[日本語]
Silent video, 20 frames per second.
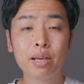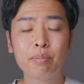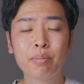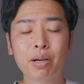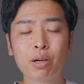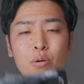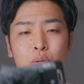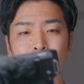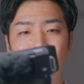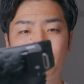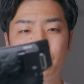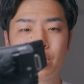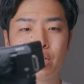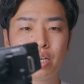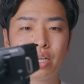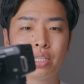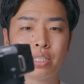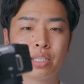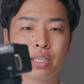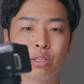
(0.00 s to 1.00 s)
まあこういっ
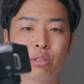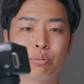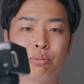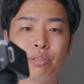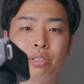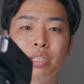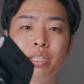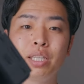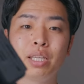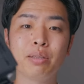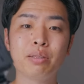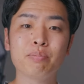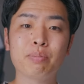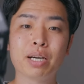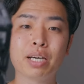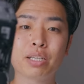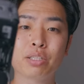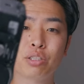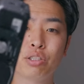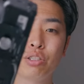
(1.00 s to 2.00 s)
た
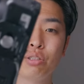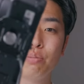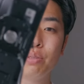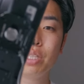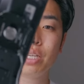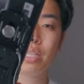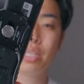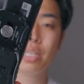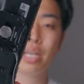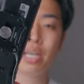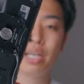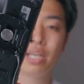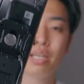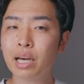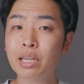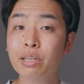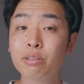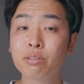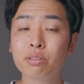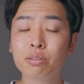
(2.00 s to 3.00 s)
ZV-E10M2 みたいな、
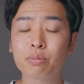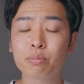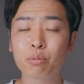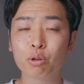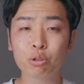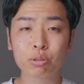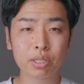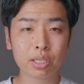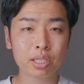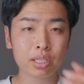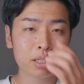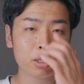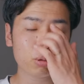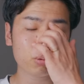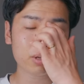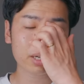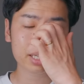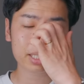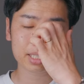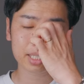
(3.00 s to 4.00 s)
ある目的に
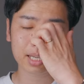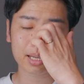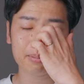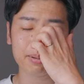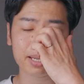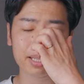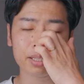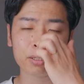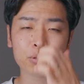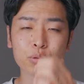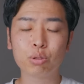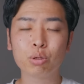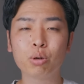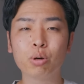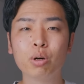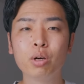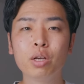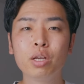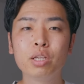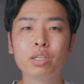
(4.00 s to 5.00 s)
特化したカメラで言う
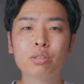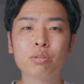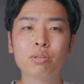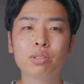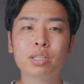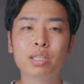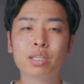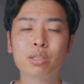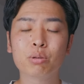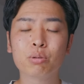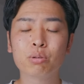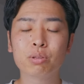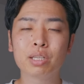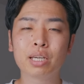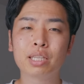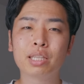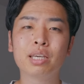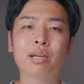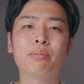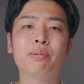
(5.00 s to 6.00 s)
と、そういったところ
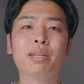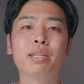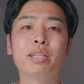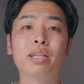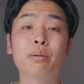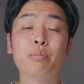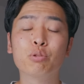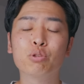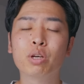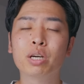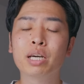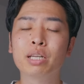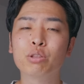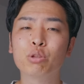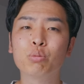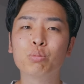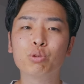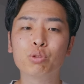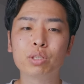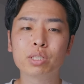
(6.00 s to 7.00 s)
に当てはまらないものがある
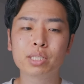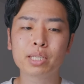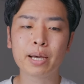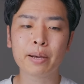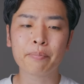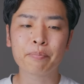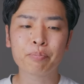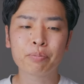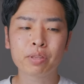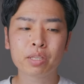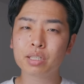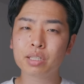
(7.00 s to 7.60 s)
と思うんですが、